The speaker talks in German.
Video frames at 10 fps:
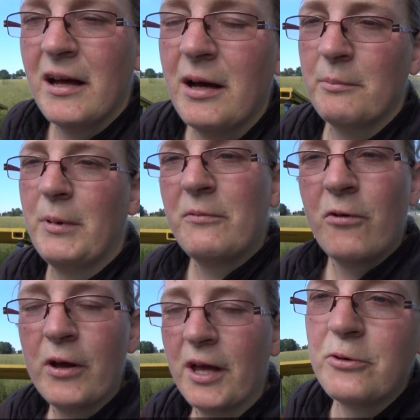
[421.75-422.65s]
ähm, beim
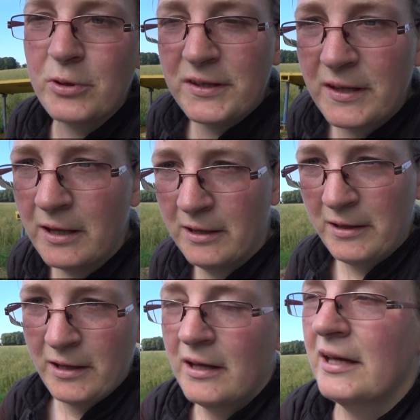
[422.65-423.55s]
Feuer durch.
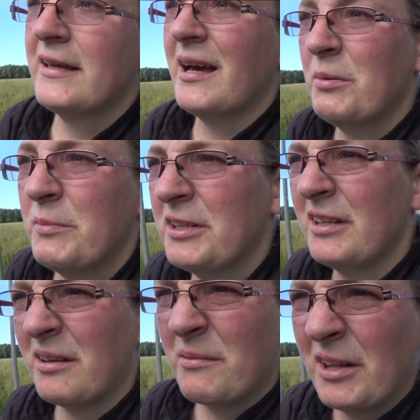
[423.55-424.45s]
Ich habe mich
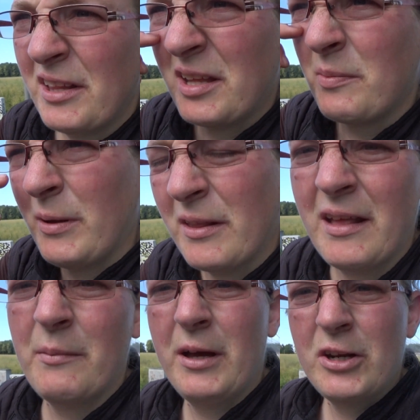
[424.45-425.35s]
dann tatsächlich
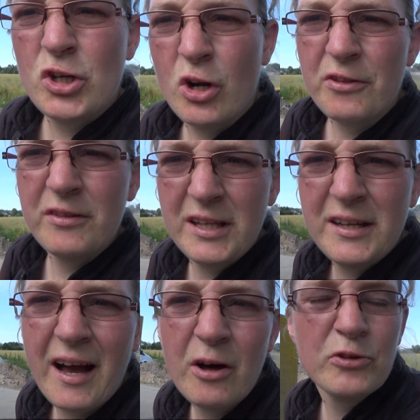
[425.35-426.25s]
selber entschlossen, ihn
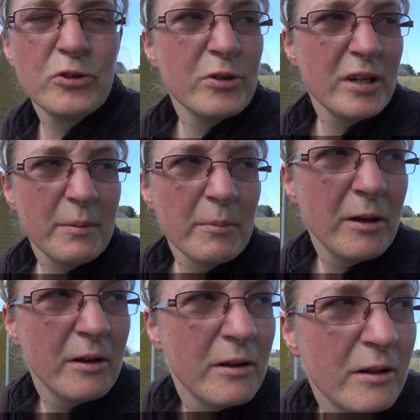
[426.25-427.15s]
da rauszunehmen.
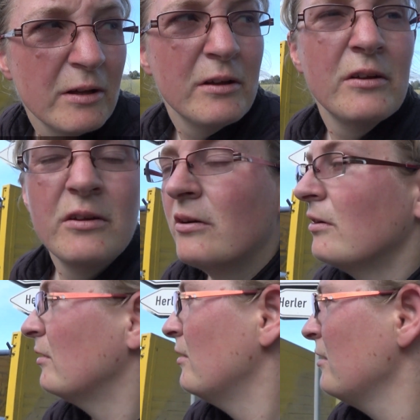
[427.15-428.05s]

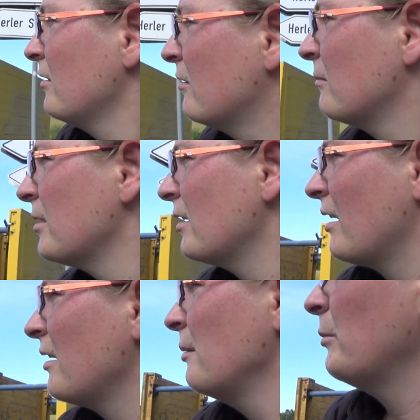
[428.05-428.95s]
So,
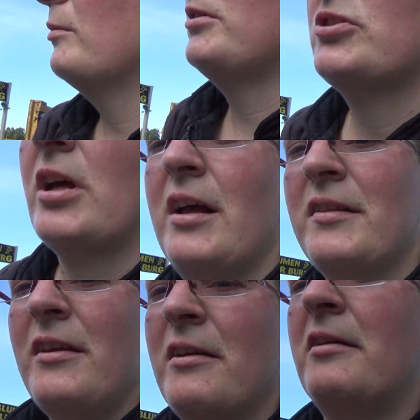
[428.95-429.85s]
hier einmal über die Straße.